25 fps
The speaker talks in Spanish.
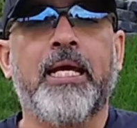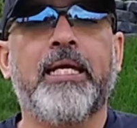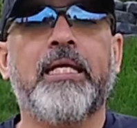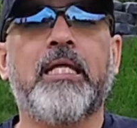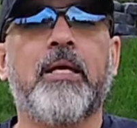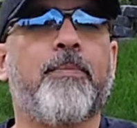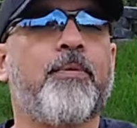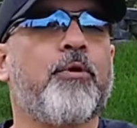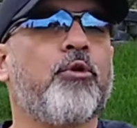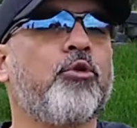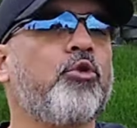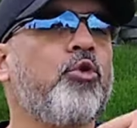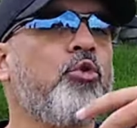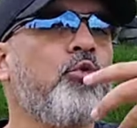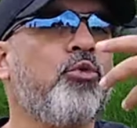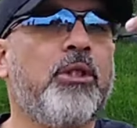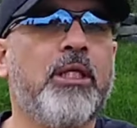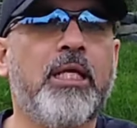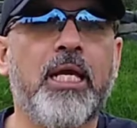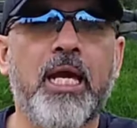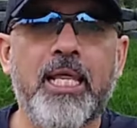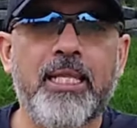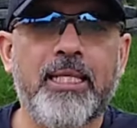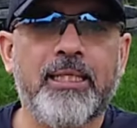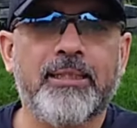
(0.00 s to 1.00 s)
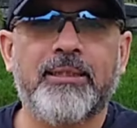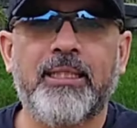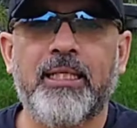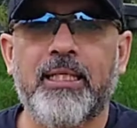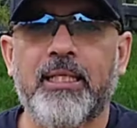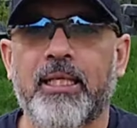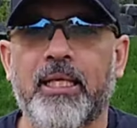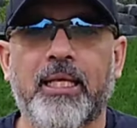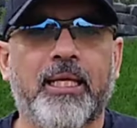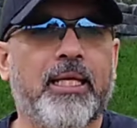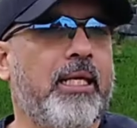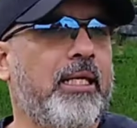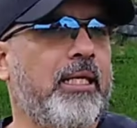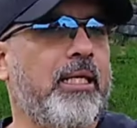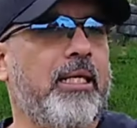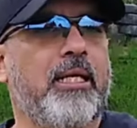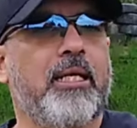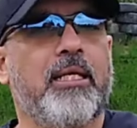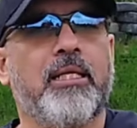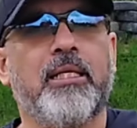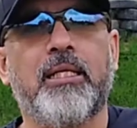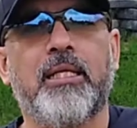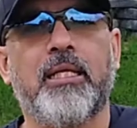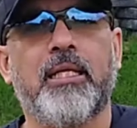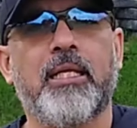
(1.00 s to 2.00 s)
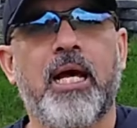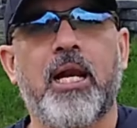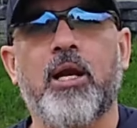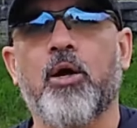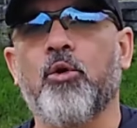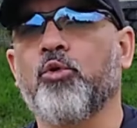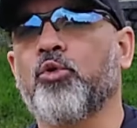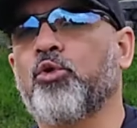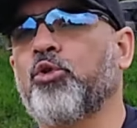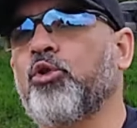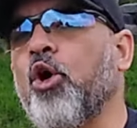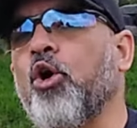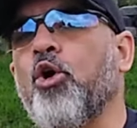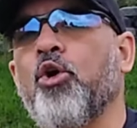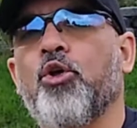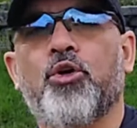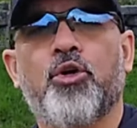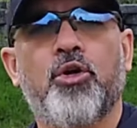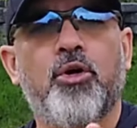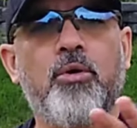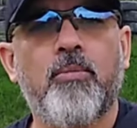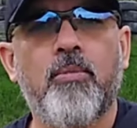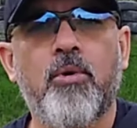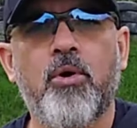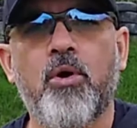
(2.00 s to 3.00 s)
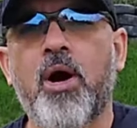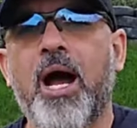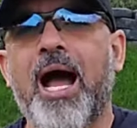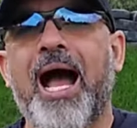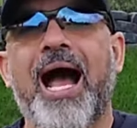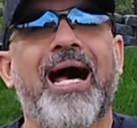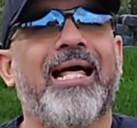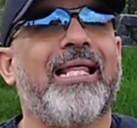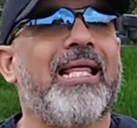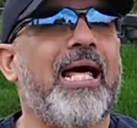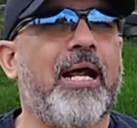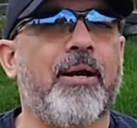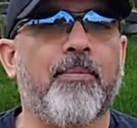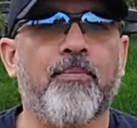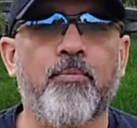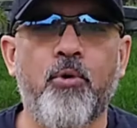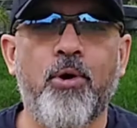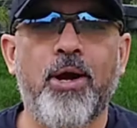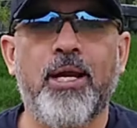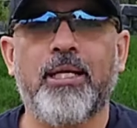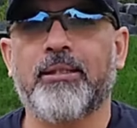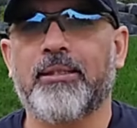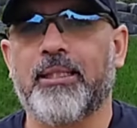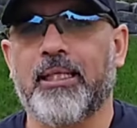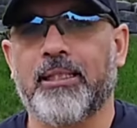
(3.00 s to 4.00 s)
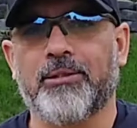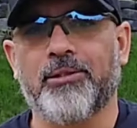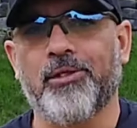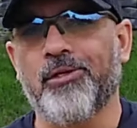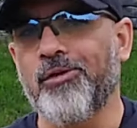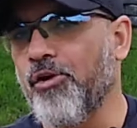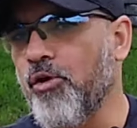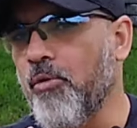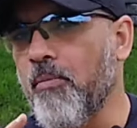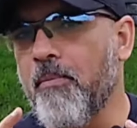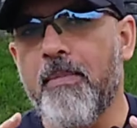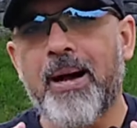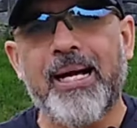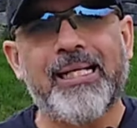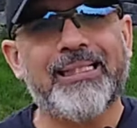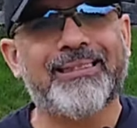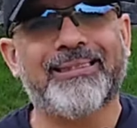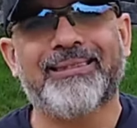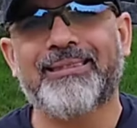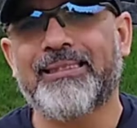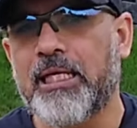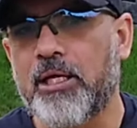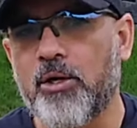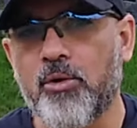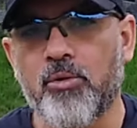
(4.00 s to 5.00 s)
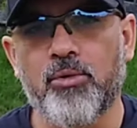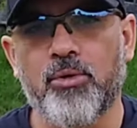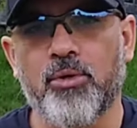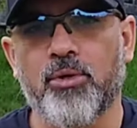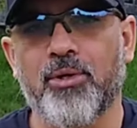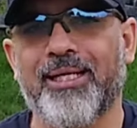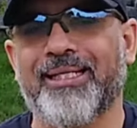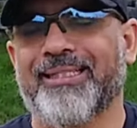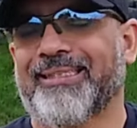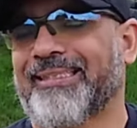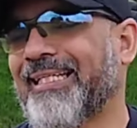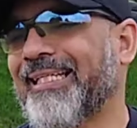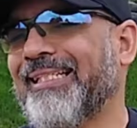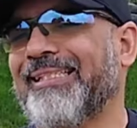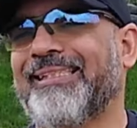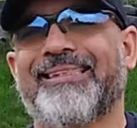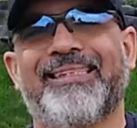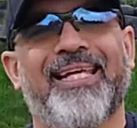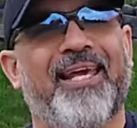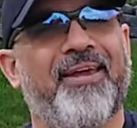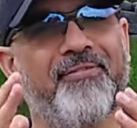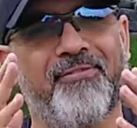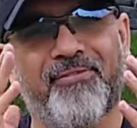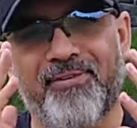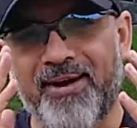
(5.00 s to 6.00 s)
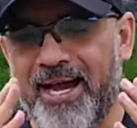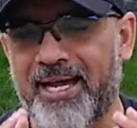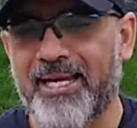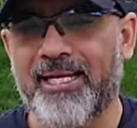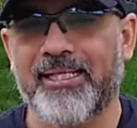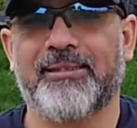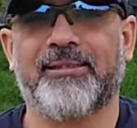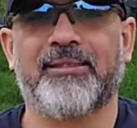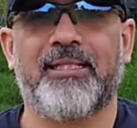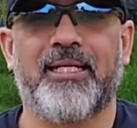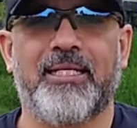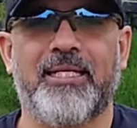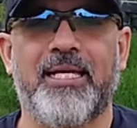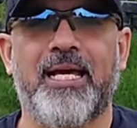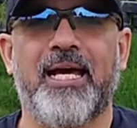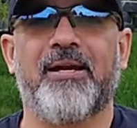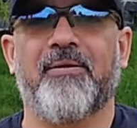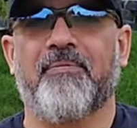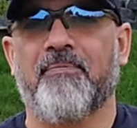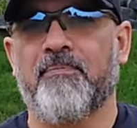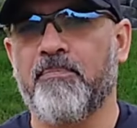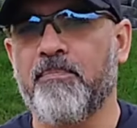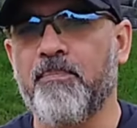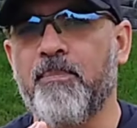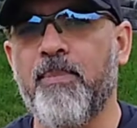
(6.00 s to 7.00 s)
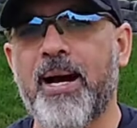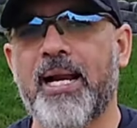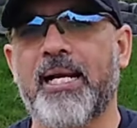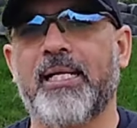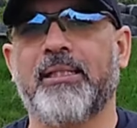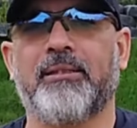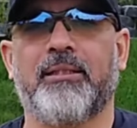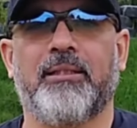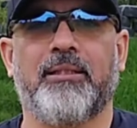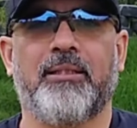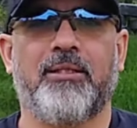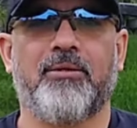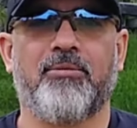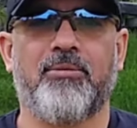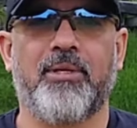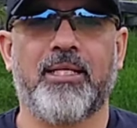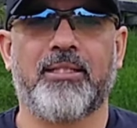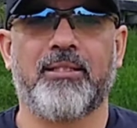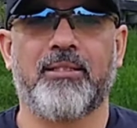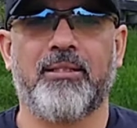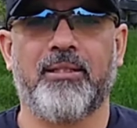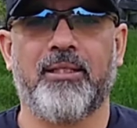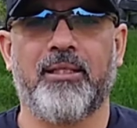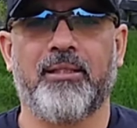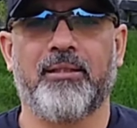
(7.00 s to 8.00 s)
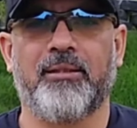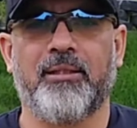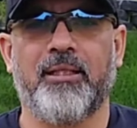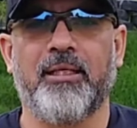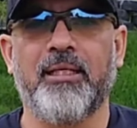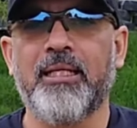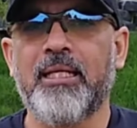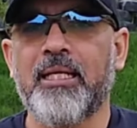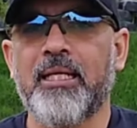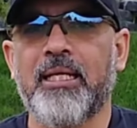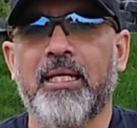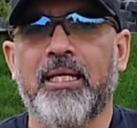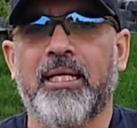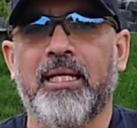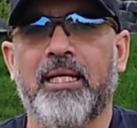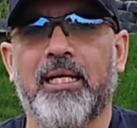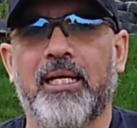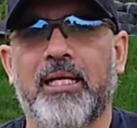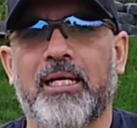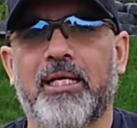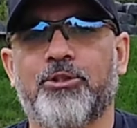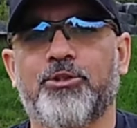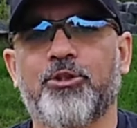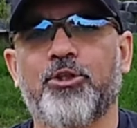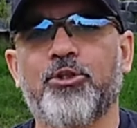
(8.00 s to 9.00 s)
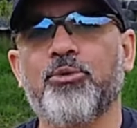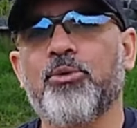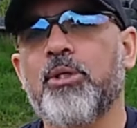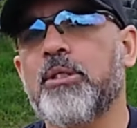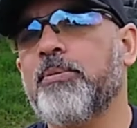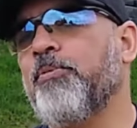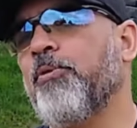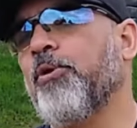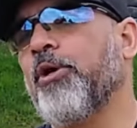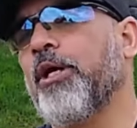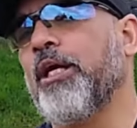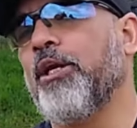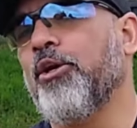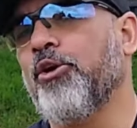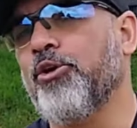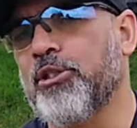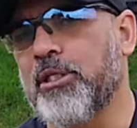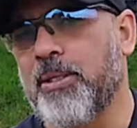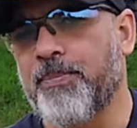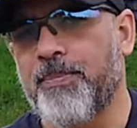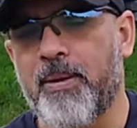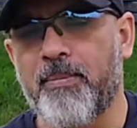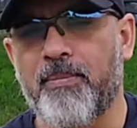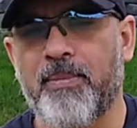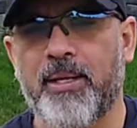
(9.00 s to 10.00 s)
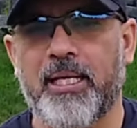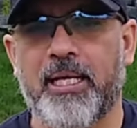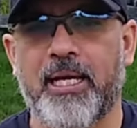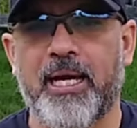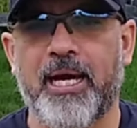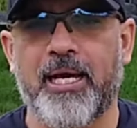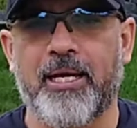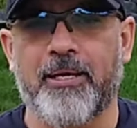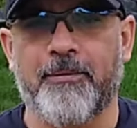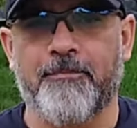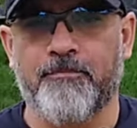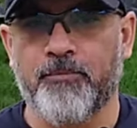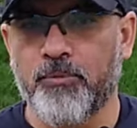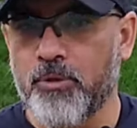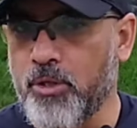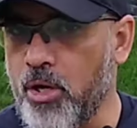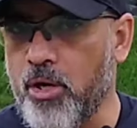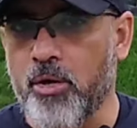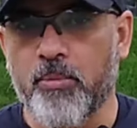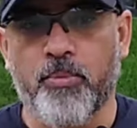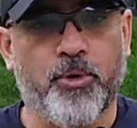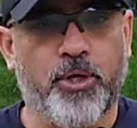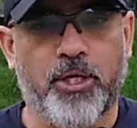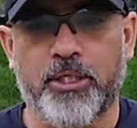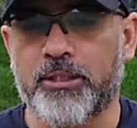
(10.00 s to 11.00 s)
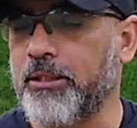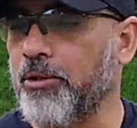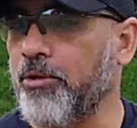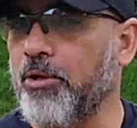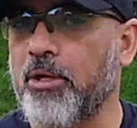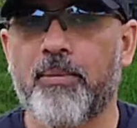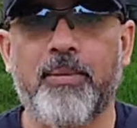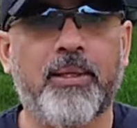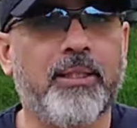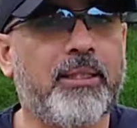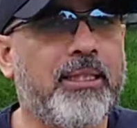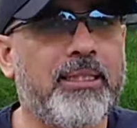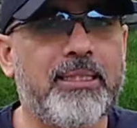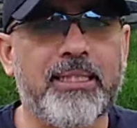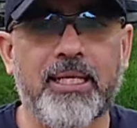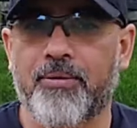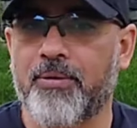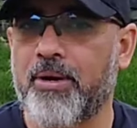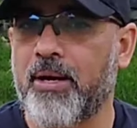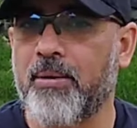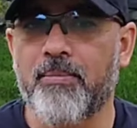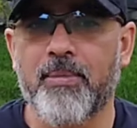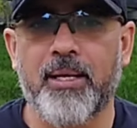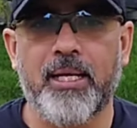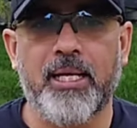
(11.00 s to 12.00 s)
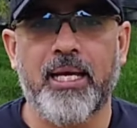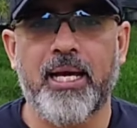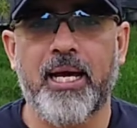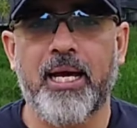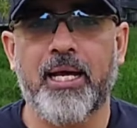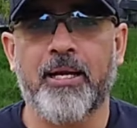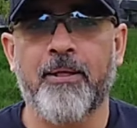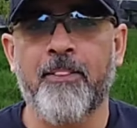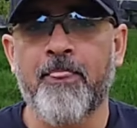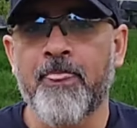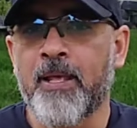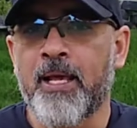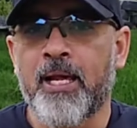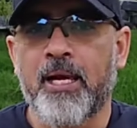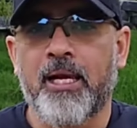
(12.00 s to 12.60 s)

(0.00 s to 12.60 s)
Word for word: Y de pronto un día deciden que quieren ir al autódromo a dar vueltas. Lo más seguro es que se van a estrellar, van a tener un accidente. Y la razón no es porque no sepan manejar, no, porque seguramente sabrán manejar.